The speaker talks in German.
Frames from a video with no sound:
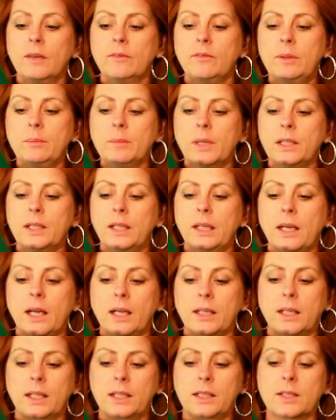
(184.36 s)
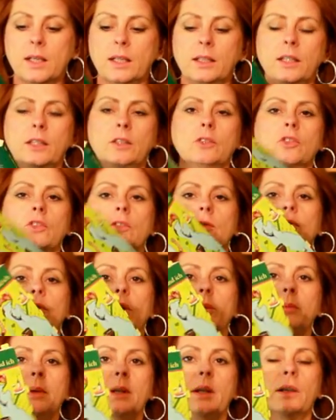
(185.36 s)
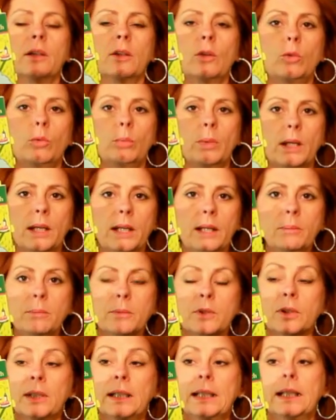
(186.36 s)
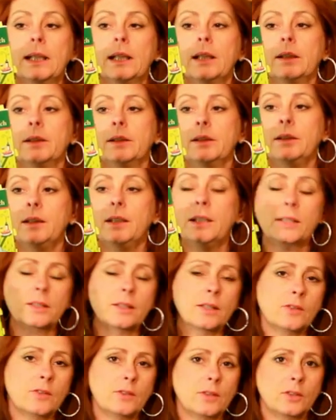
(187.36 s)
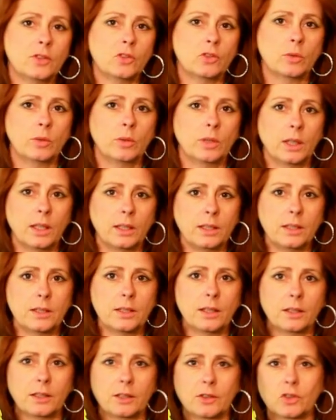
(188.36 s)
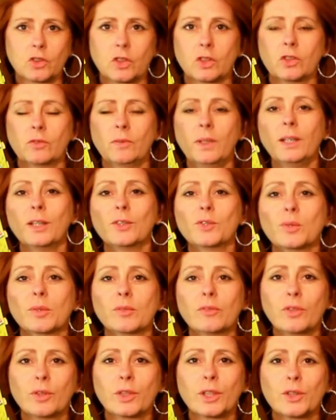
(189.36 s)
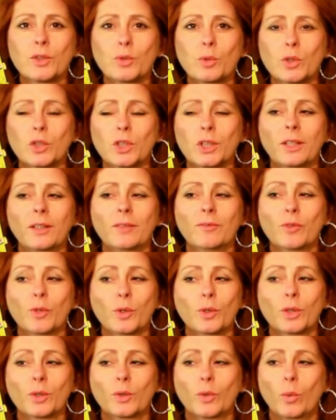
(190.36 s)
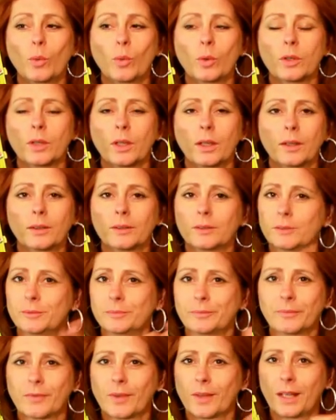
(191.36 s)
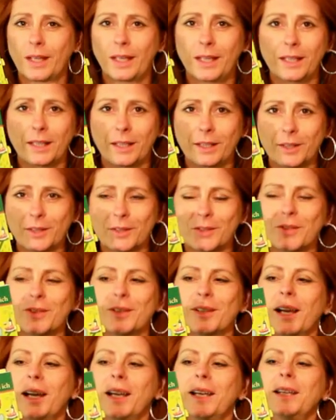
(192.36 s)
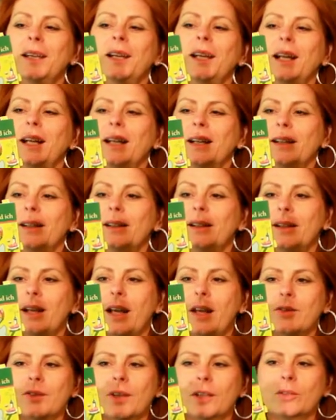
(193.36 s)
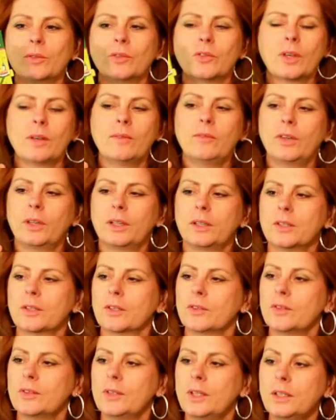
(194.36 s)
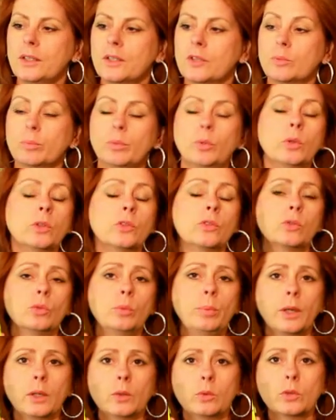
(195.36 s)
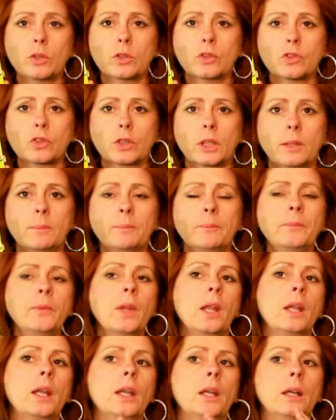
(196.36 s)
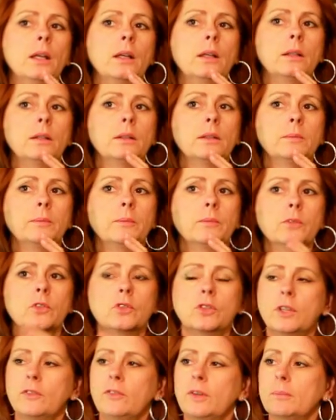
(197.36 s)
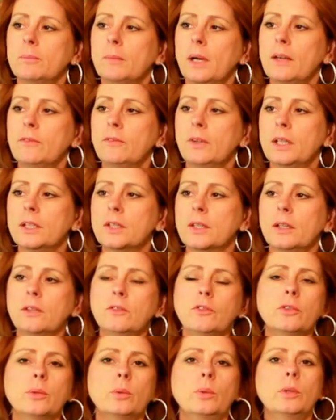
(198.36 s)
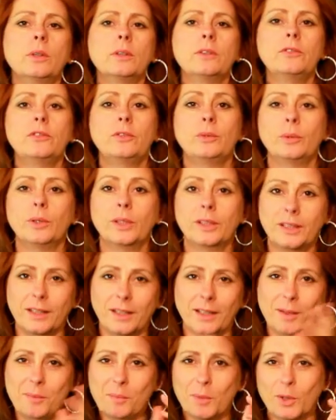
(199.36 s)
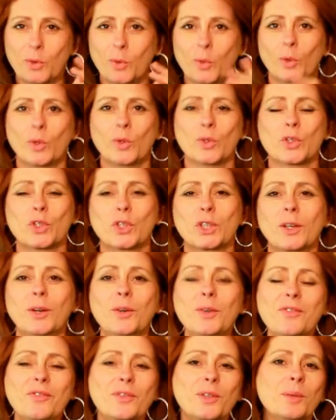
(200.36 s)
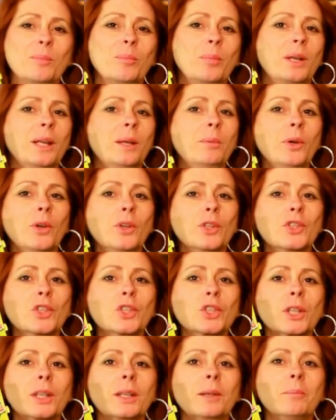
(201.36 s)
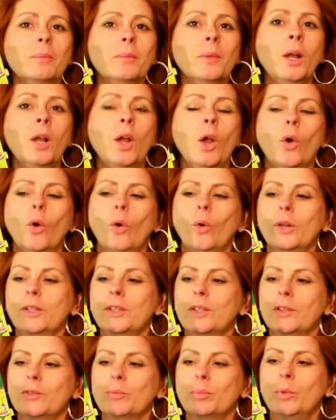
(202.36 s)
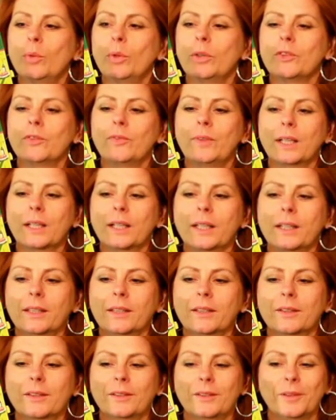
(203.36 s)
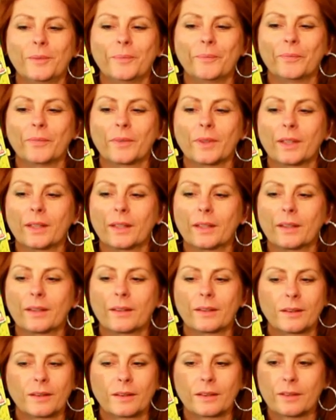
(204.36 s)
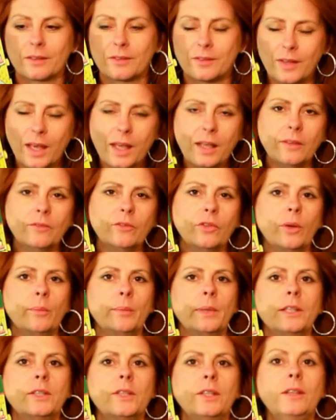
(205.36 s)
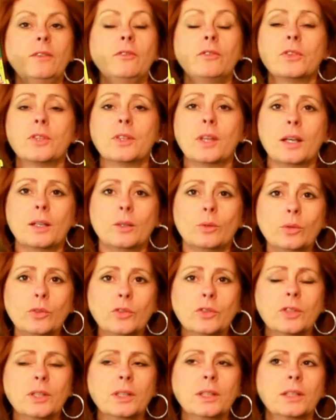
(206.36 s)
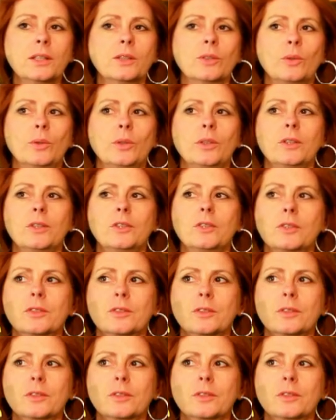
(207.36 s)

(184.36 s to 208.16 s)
wie man in einer italienischen Familie überlebt. Äh, nicht, dass jetzt schon ein italienischer Schwiegersohn vor der Tür stehen würde oder ähm, ähnliches, nein. Äh, es hat uns einfach interessiert. Das Buch ist super gut geschrieben. Ähm, Stefan Maywald hat früher für, ja, man höre und staune, für den Playboy geschrieben und das Buch ist wirklich... Ähm, sehr informativ, sehr lustig und